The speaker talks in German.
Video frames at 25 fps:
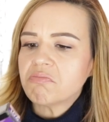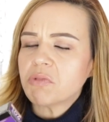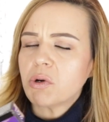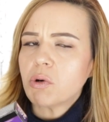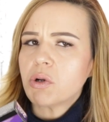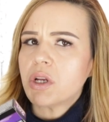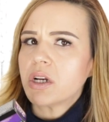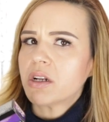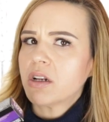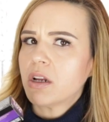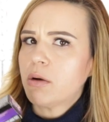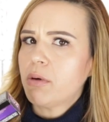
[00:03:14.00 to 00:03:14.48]

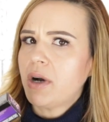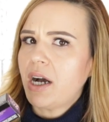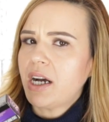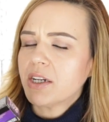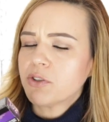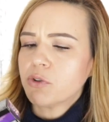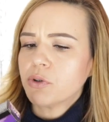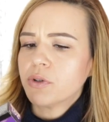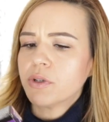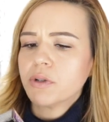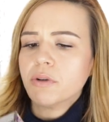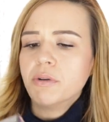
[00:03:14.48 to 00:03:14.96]
oder glaube
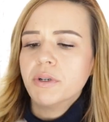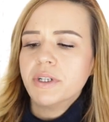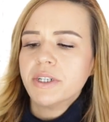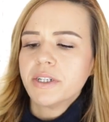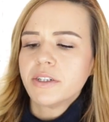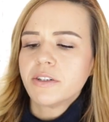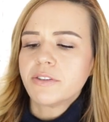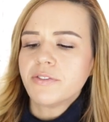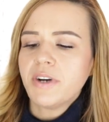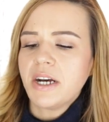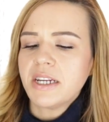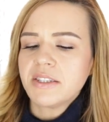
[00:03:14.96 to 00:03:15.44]
8 Euro
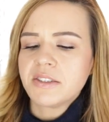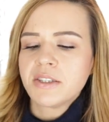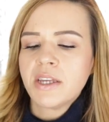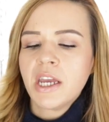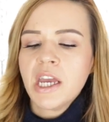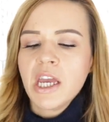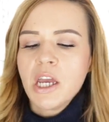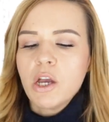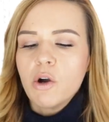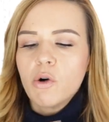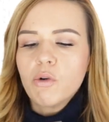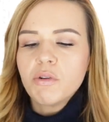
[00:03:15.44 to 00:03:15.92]
irgendwas.
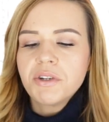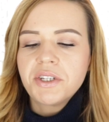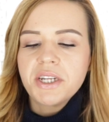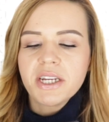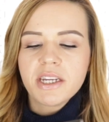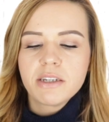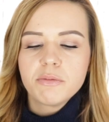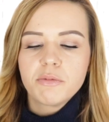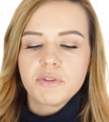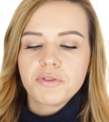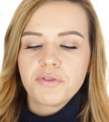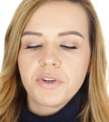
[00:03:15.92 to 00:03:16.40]
Und da
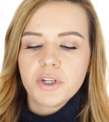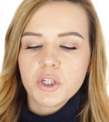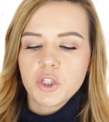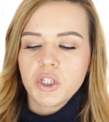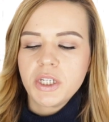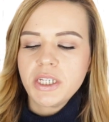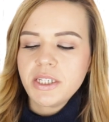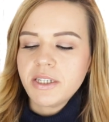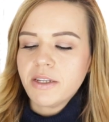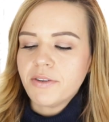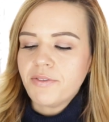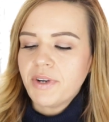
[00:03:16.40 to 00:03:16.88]
gibt es
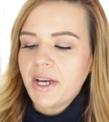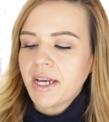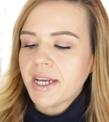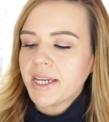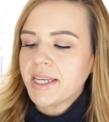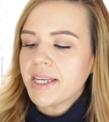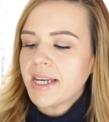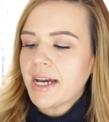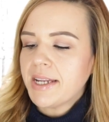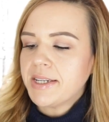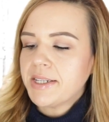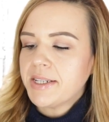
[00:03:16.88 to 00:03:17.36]
verschiedene
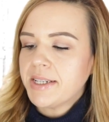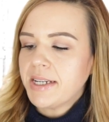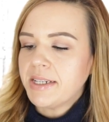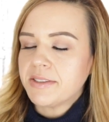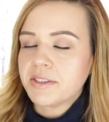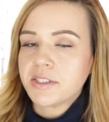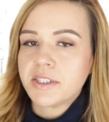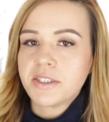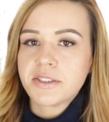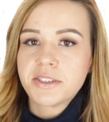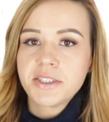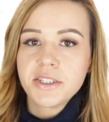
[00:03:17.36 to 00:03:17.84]
Varianten.
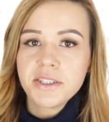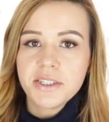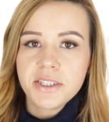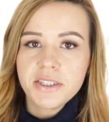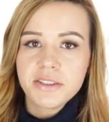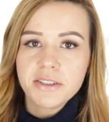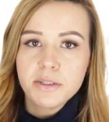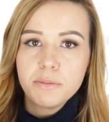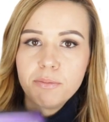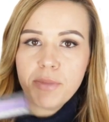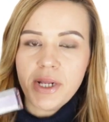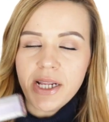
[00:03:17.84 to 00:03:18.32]
Also das sind
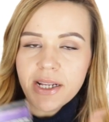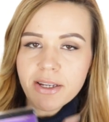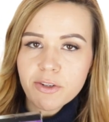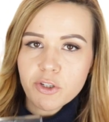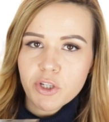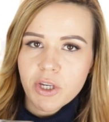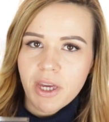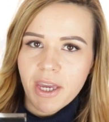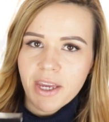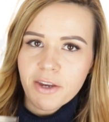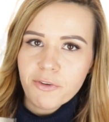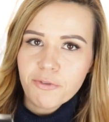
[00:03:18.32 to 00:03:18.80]
diese
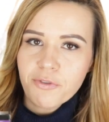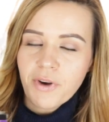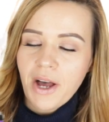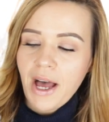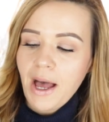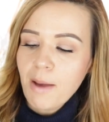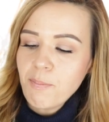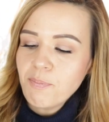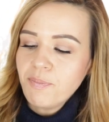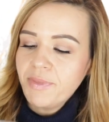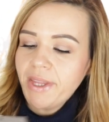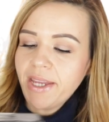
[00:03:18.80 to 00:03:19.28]

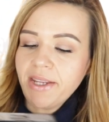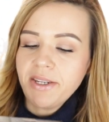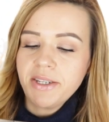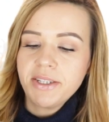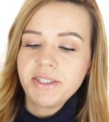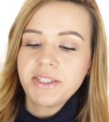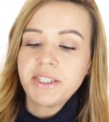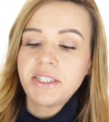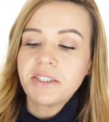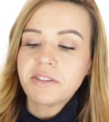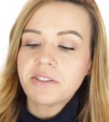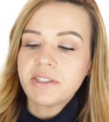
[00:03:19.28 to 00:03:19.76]
Milkshake-Farben,
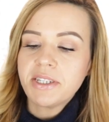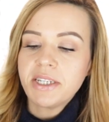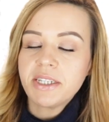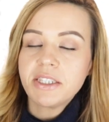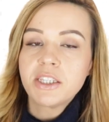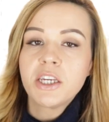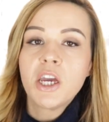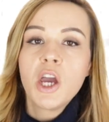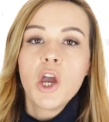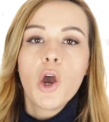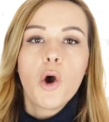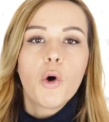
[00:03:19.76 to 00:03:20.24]
nennen die
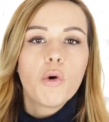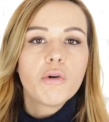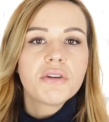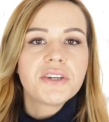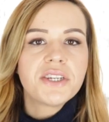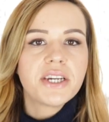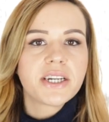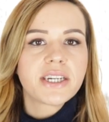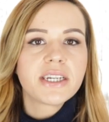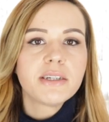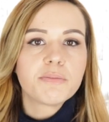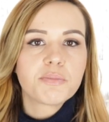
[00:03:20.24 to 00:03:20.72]
sich.
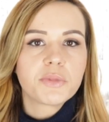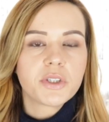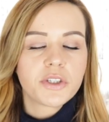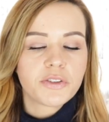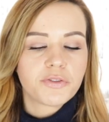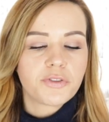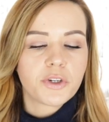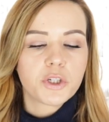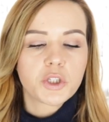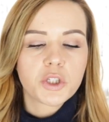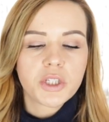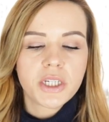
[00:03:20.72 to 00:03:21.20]
Und da gibt
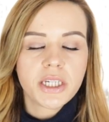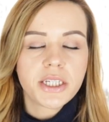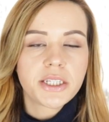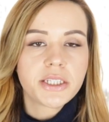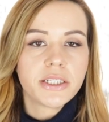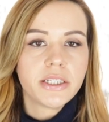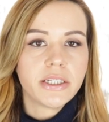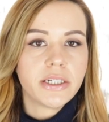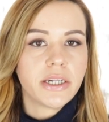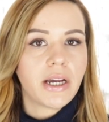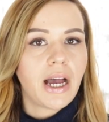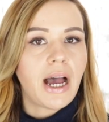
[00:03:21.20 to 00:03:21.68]
es
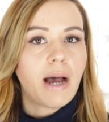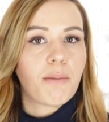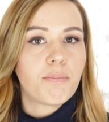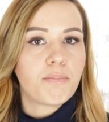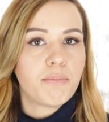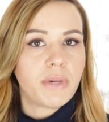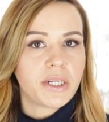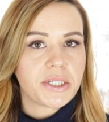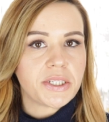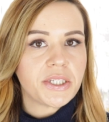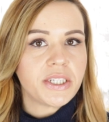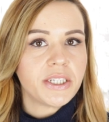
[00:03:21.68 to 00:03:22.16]
verschiedene
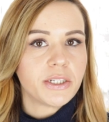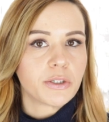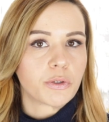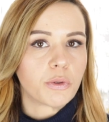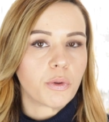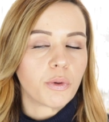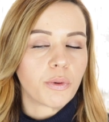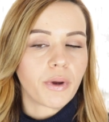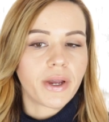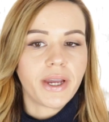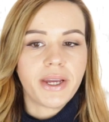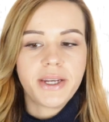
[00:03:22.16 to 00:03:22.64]

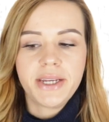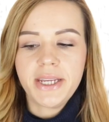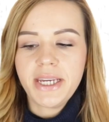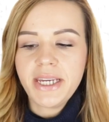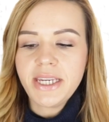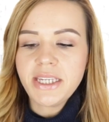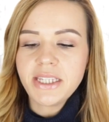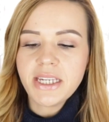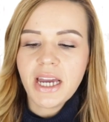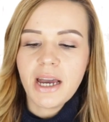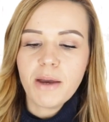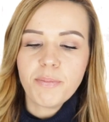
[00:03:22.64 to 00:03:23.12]
Abmattierungen.
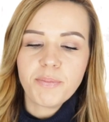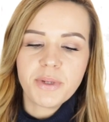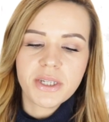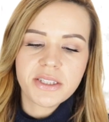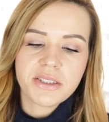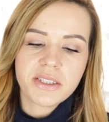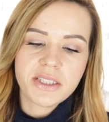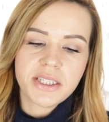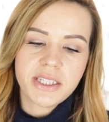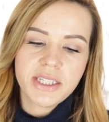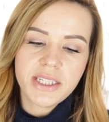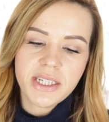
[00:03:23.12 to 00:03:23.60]
Ich habe
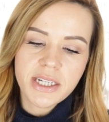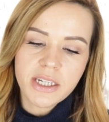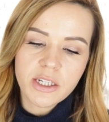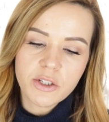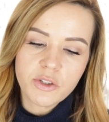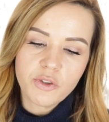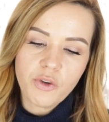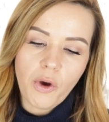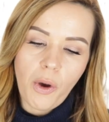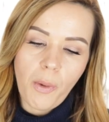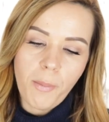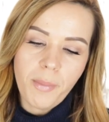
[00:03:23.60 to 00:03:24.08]
jetzt hier
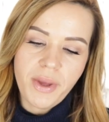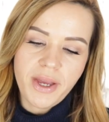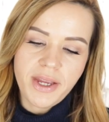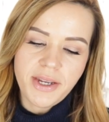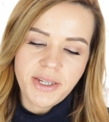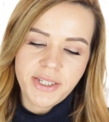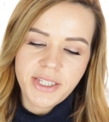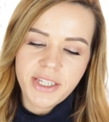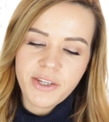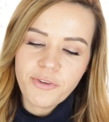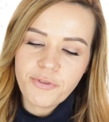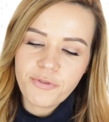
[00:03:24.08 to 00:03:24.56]

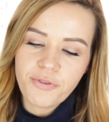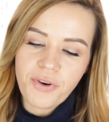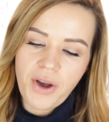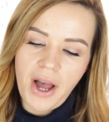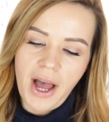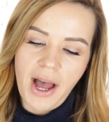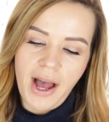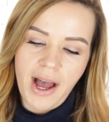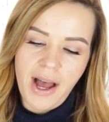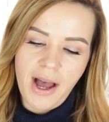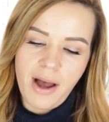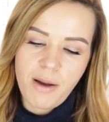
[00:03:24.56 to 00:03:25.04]
genommen die
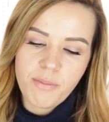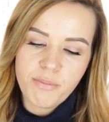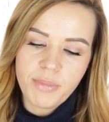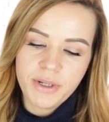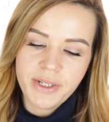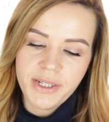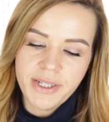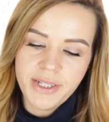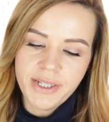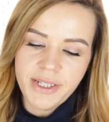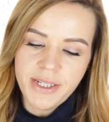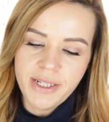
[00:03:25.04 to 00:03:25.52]

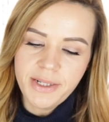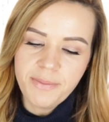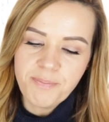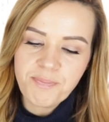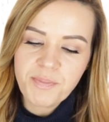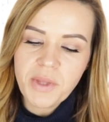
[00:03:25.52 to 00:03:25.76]
Farbe